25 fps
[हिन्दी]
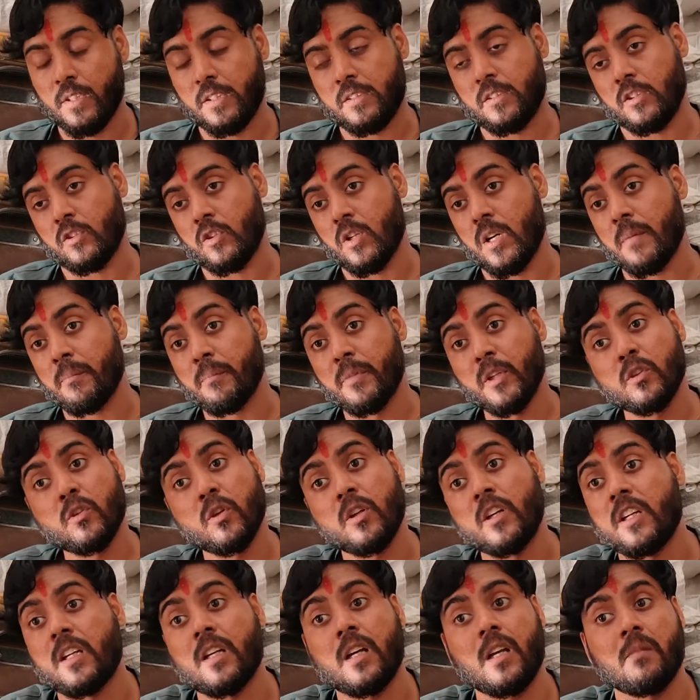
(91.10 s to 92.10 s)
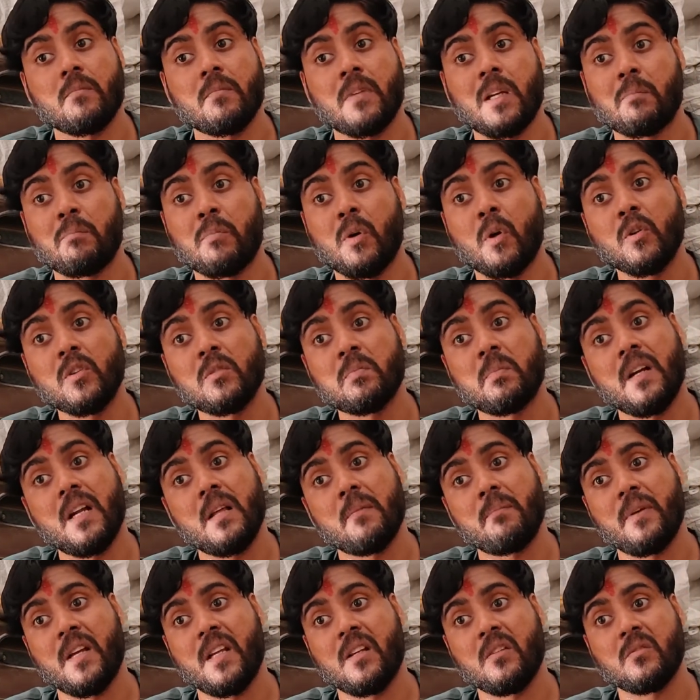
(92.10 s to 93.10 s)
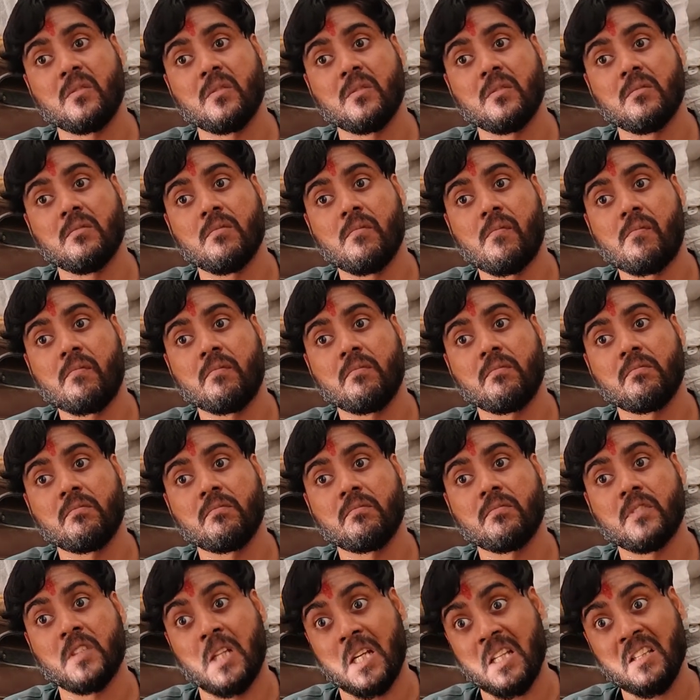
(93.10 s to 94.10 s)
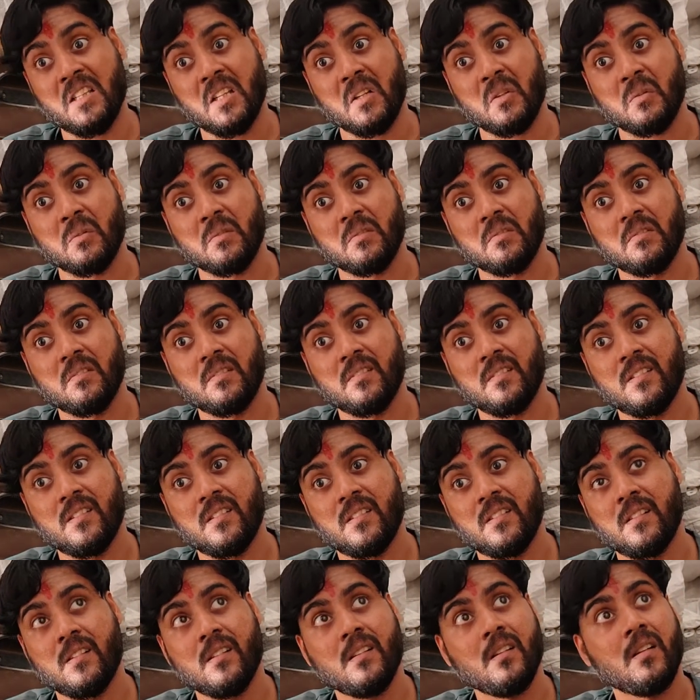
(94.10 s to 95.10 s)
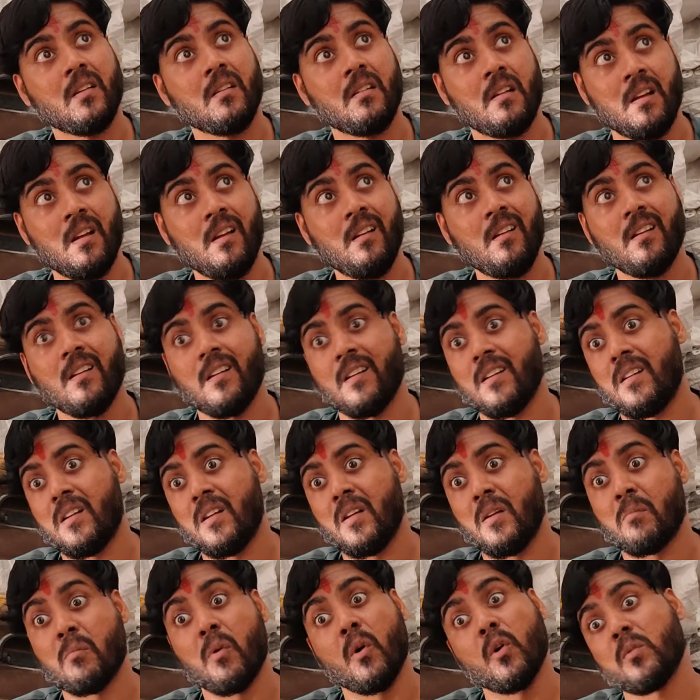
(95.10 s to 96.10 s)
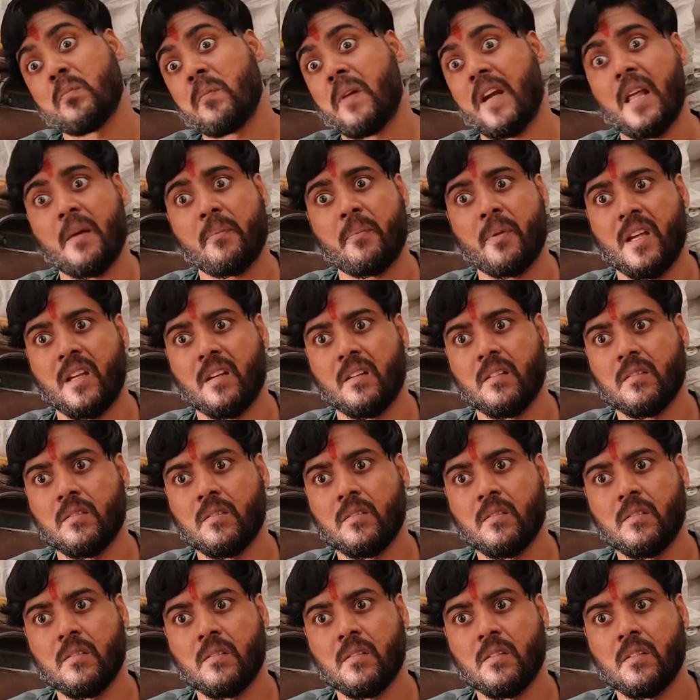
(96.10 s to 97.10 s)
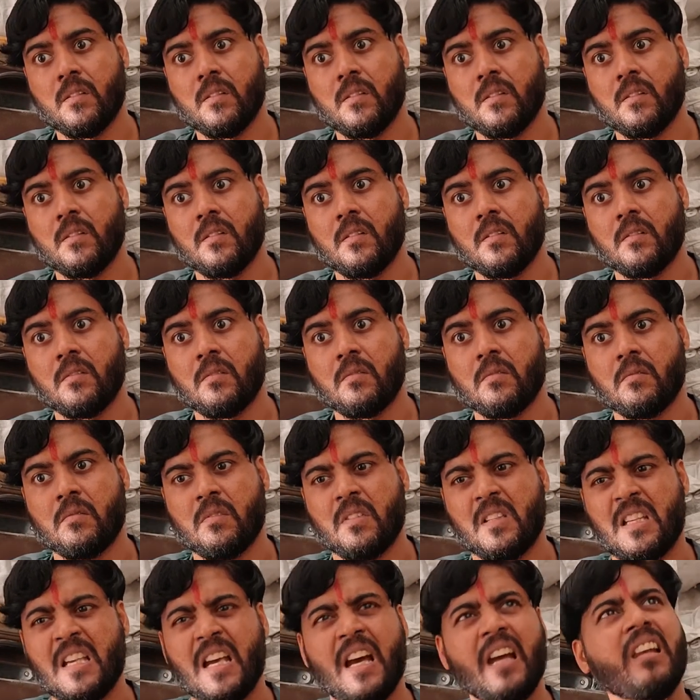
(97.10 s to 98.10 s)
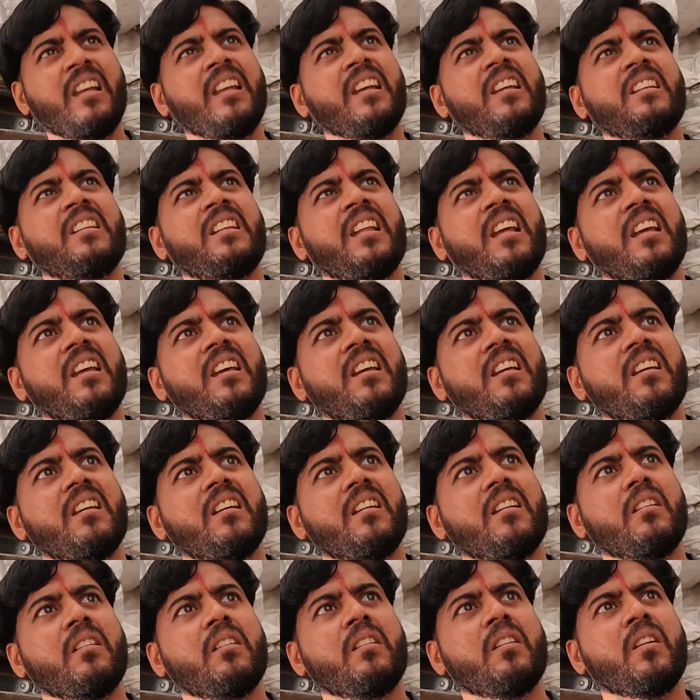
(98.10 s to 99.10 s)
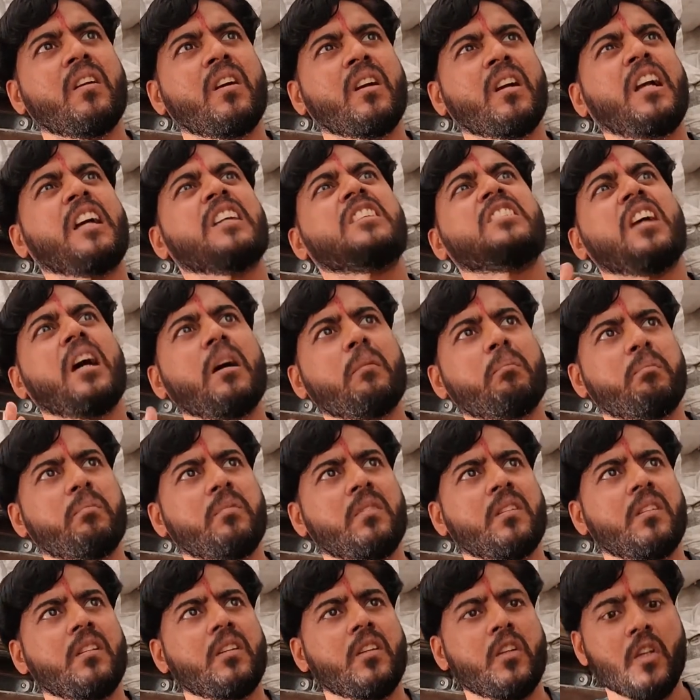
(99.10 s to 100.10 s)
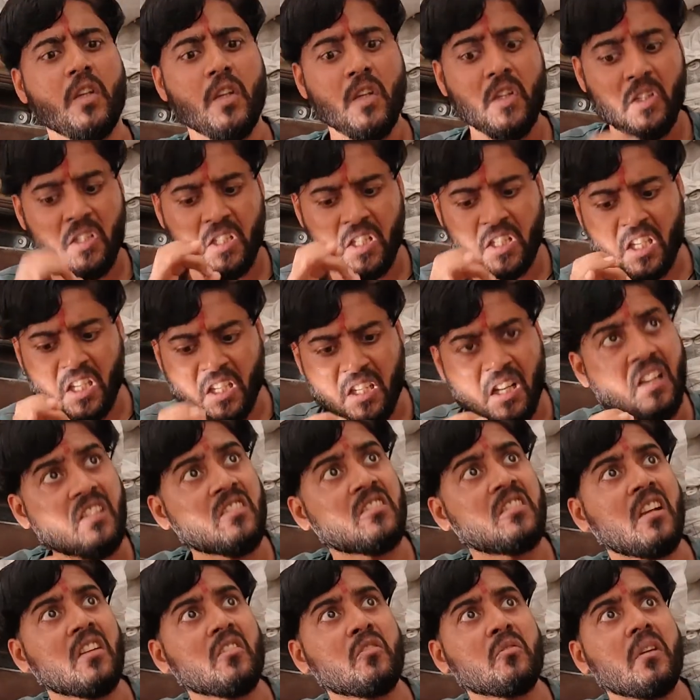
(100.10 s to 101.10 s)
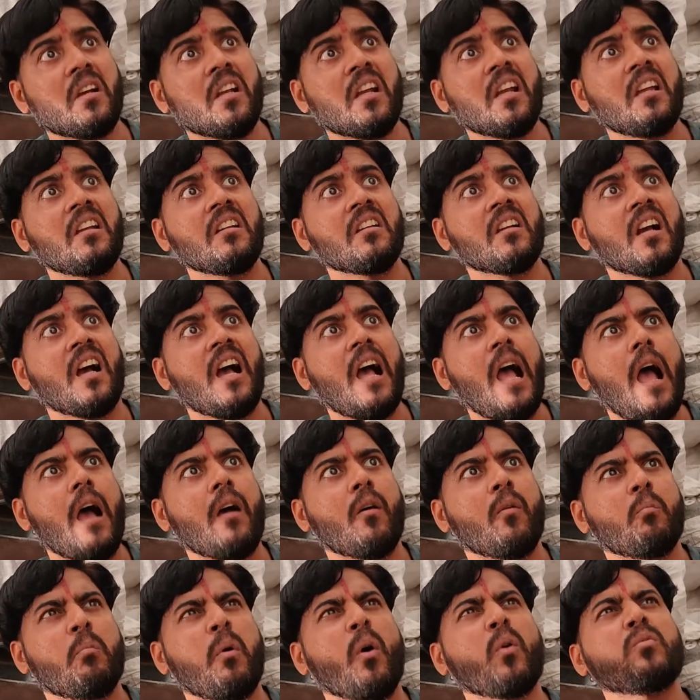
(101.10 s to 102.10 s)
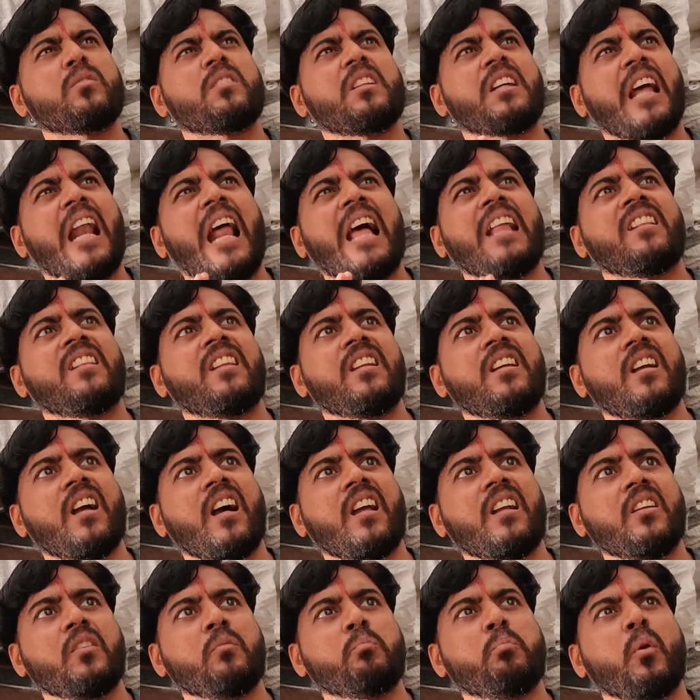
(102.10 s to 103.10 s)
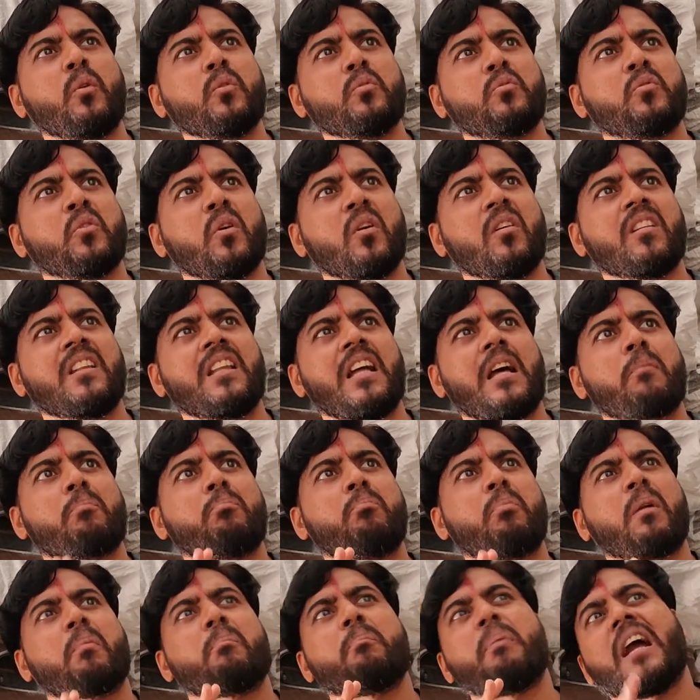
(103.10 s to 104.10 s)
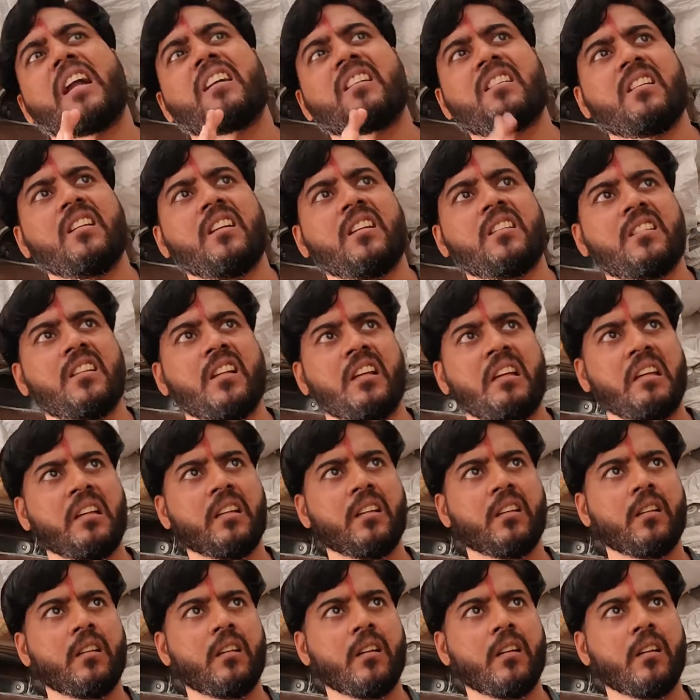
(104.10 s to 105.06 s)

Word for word: वैसे तो हम भी तुरी तो कलम का बहुत बड़ा फैन हैं तर हाँ बहुत बड़ा फैन क्या लिखते हैं गजब एक एक अक्षर जो है ना इनका बहुत क्रांतिकारी बहुत जोरदार परफेक्ट लिखते हैं